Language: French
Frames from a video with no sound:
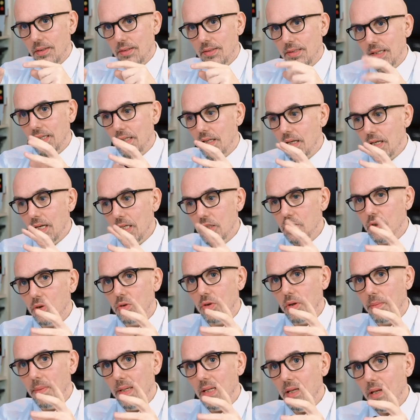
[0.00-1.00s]
cette
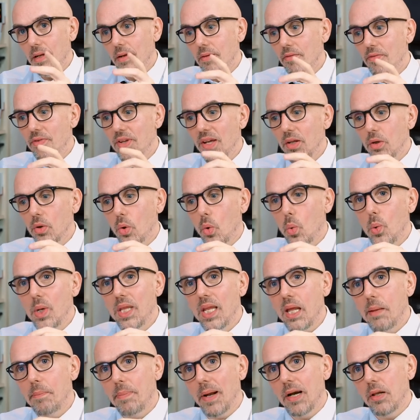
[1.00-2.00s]
légende urbaine vient de
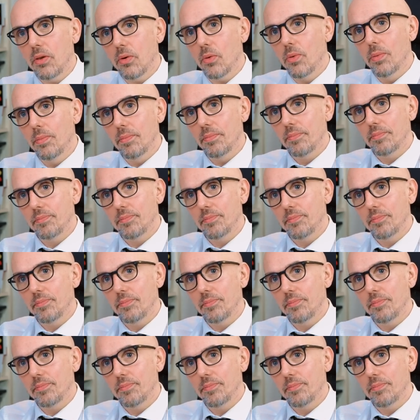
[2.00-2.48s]
Gwyneth Paltrow.